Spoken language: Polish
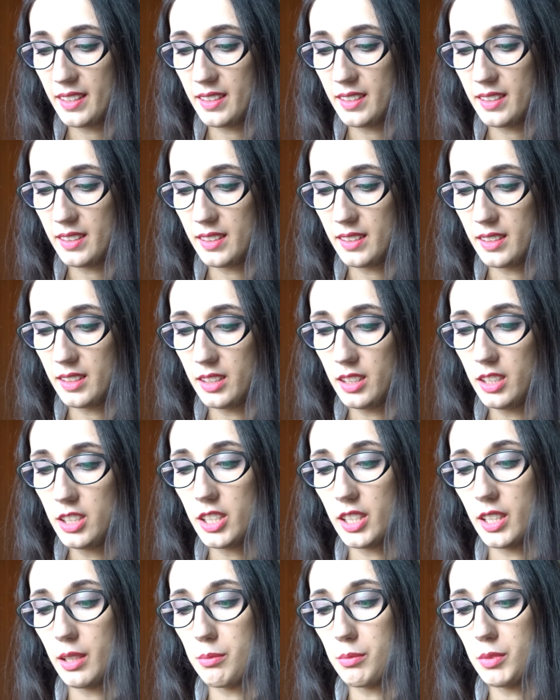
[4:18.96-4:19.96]
E, I
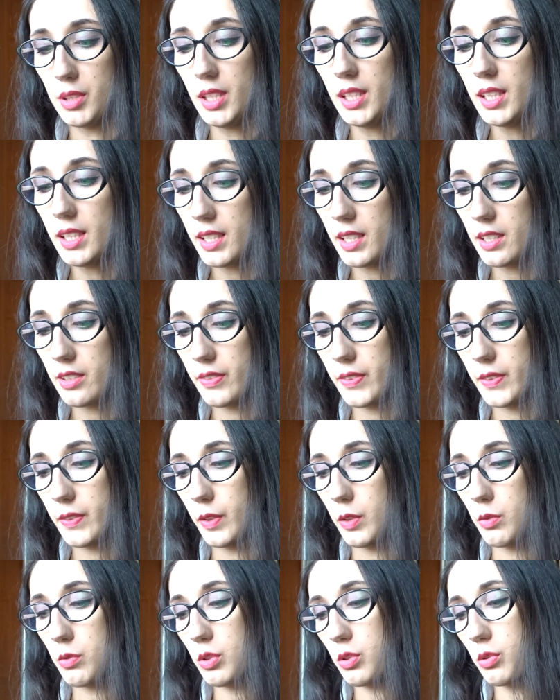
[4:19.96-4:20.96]
7. Ile razy w
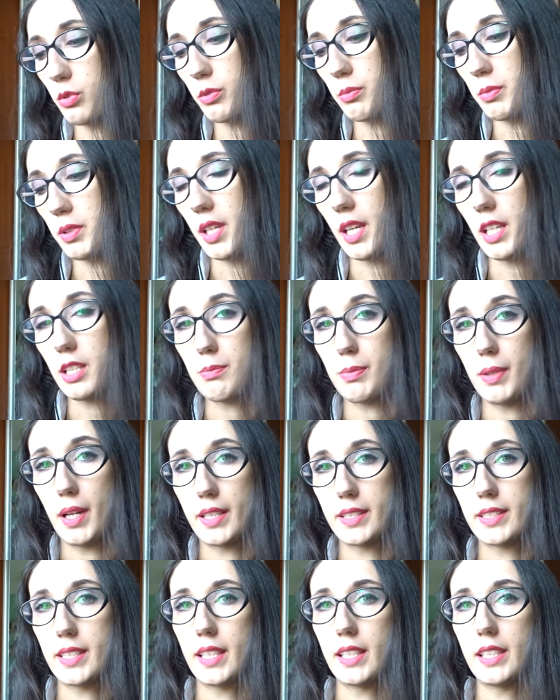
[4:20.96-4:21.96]
swoim życiu zmieniałaś
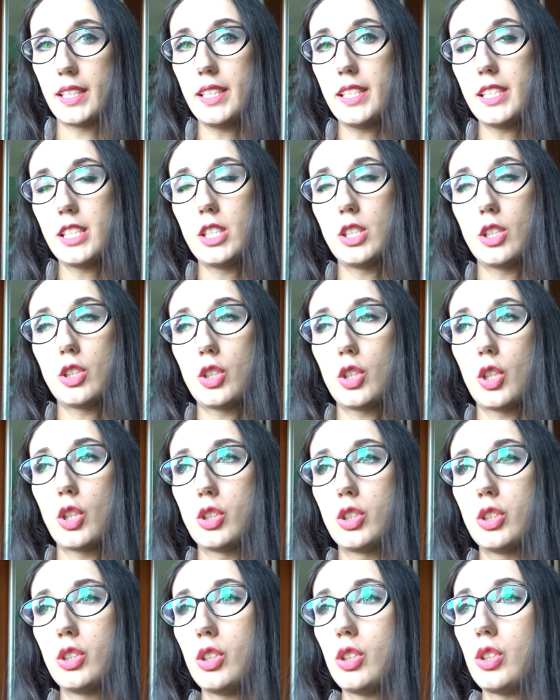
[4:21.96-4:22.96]
pracę? I jeśli o to
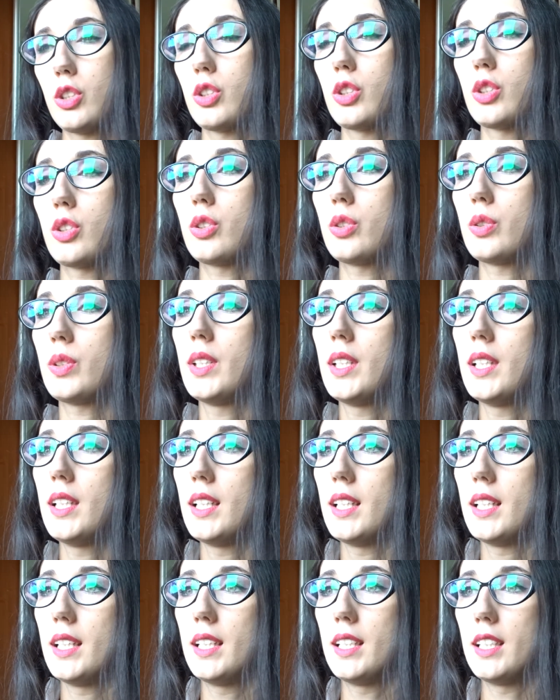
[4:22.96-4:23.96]
chodzi, no to to
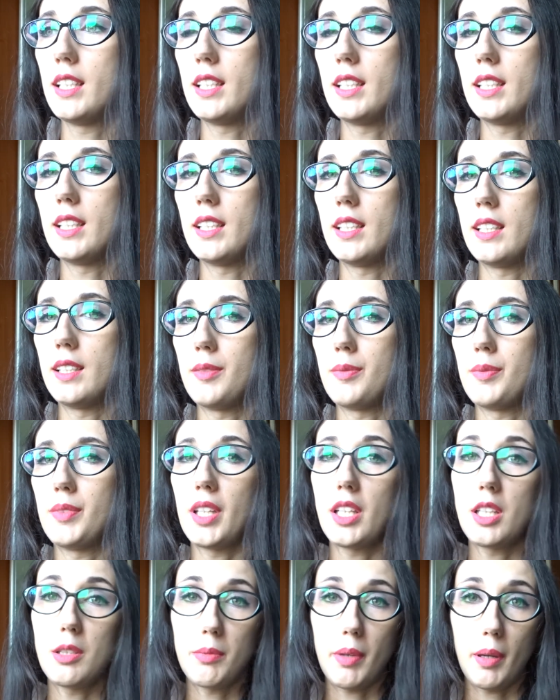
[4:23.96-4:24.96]
e,
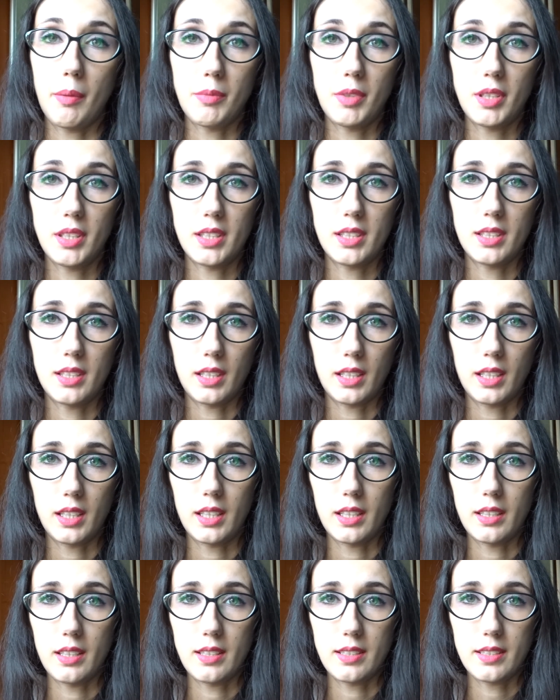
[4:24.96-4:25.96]
ja nie miałam nigdy takiej
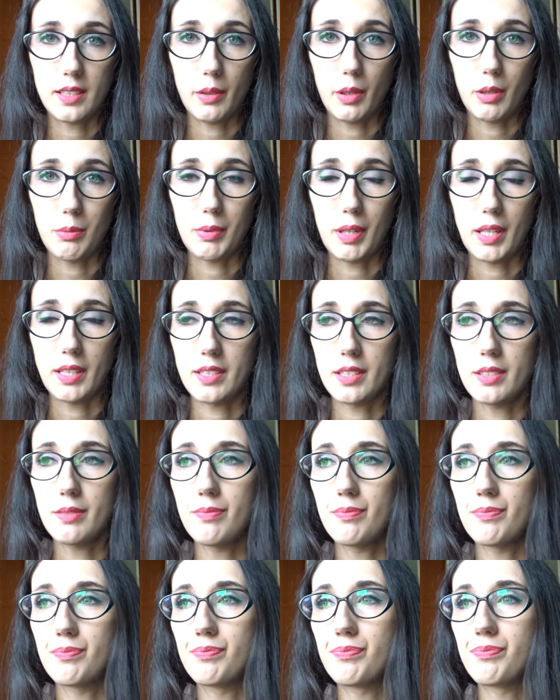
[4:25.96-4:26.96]
jednej stałej pracy
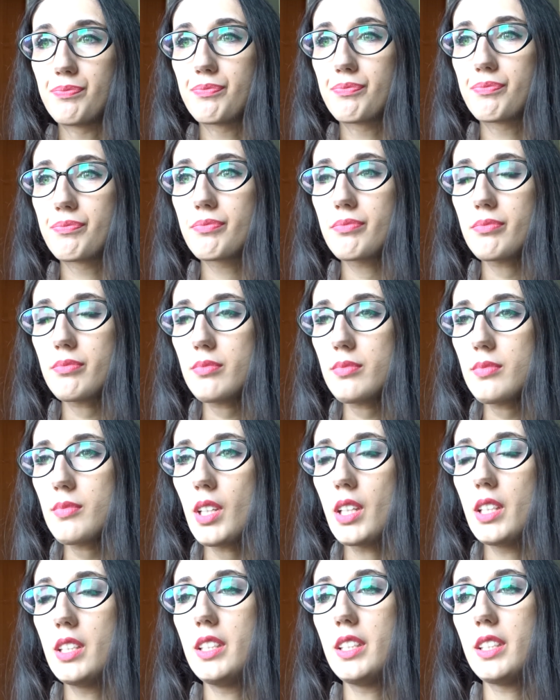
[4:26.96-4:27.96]

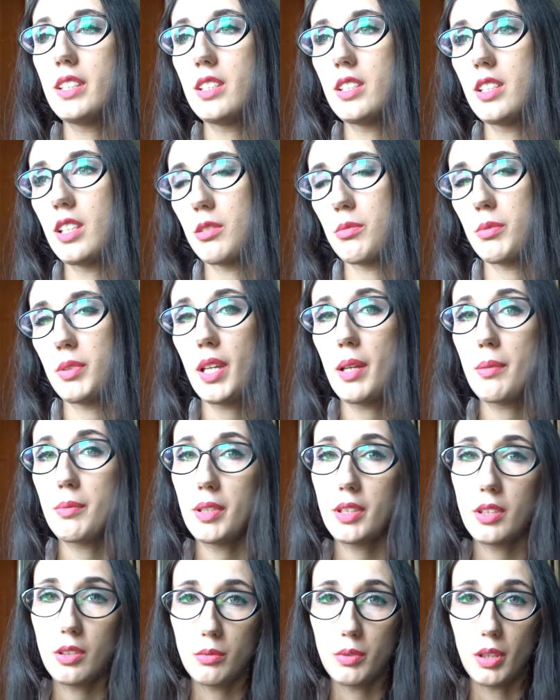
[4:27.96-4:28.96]
i nigdy nie zmieniałam
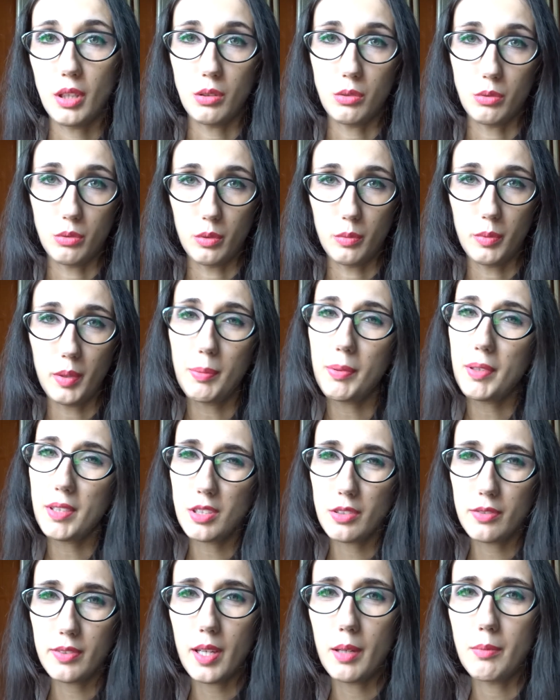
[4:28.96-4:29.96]
jedną na drugą. Ja
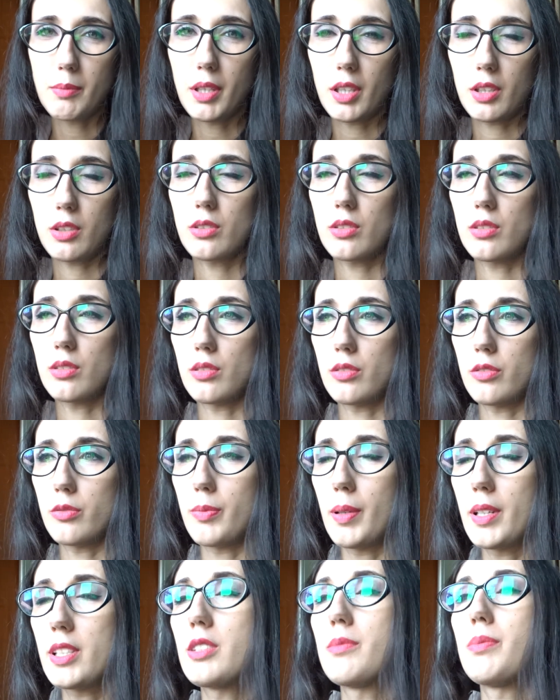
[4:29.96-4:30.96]
pracowałam jako w
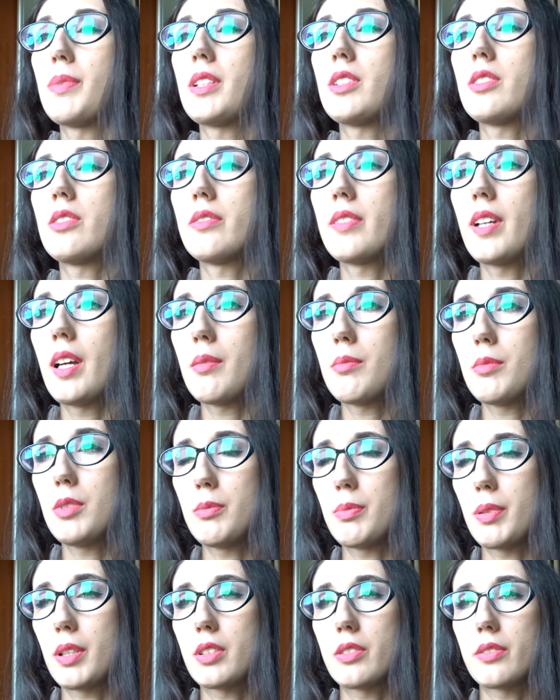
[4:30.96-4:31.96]
barze pracowałam i
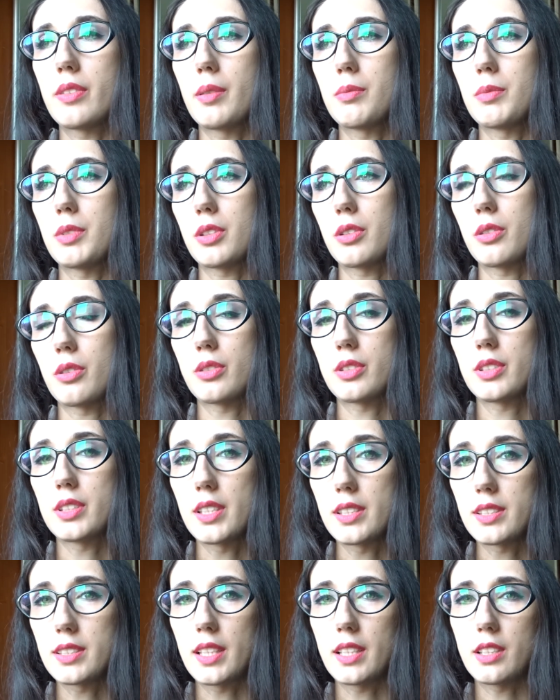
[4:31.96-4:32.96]
pracowałam jako
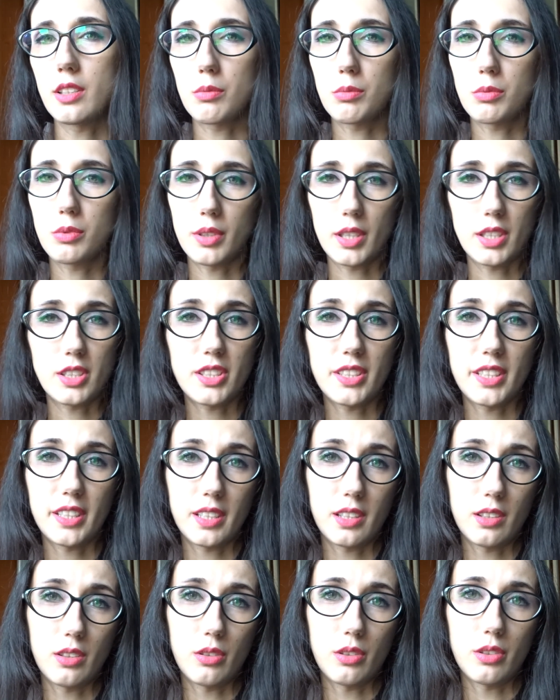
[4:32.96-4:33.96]
hostessa i to były raczej
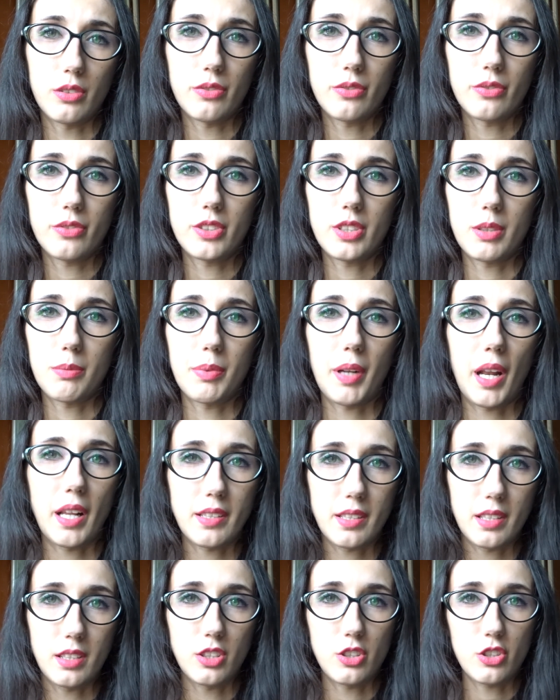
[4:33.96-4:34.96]
takie dorywcze
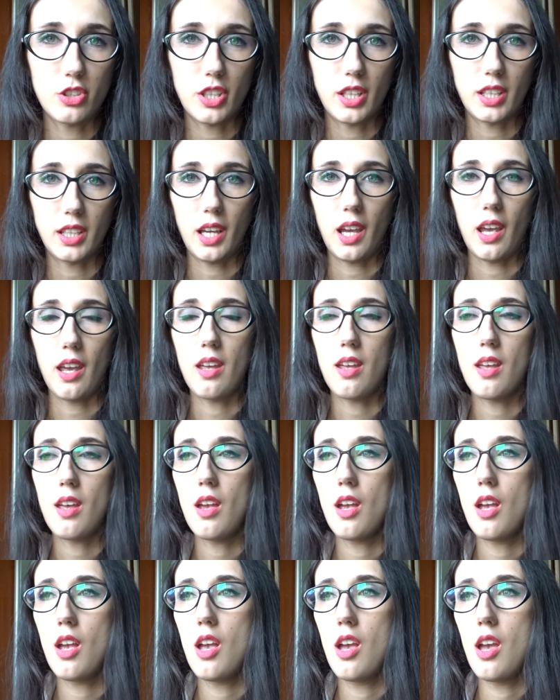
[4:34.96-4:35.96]
prace niż takie
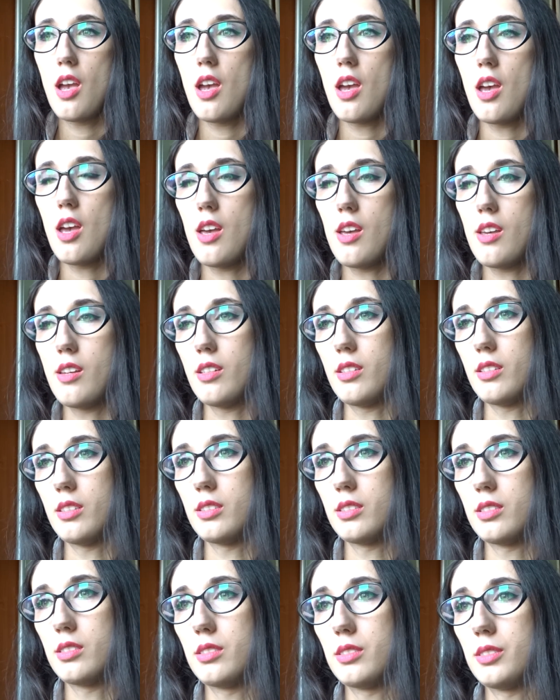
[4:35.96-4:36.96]
yy,
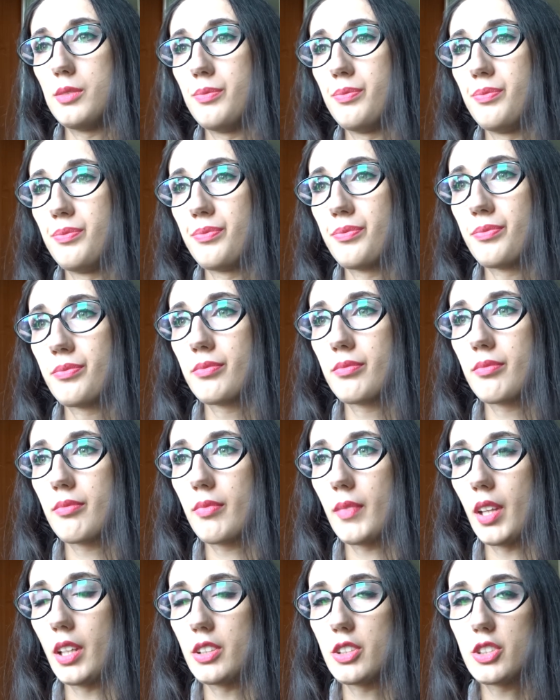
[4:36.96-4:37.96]

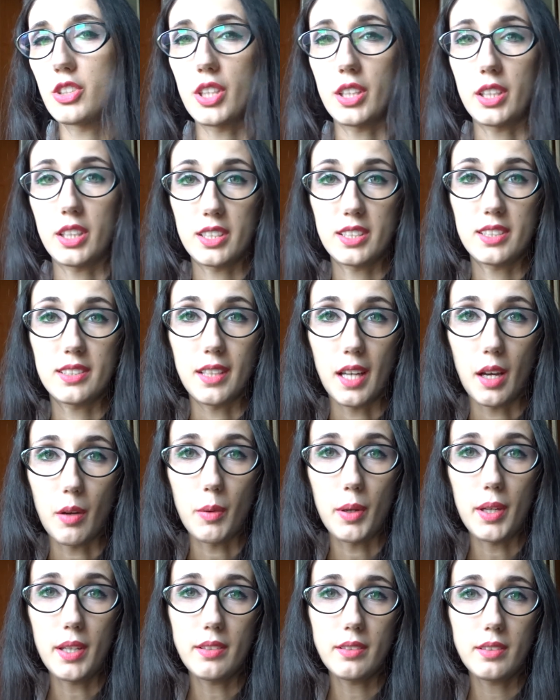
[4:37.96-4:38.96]
niż takie
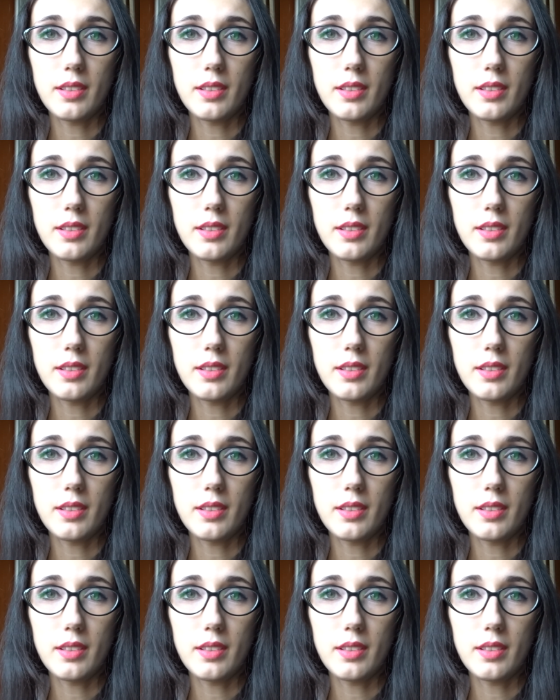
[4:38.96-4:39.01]
stałe.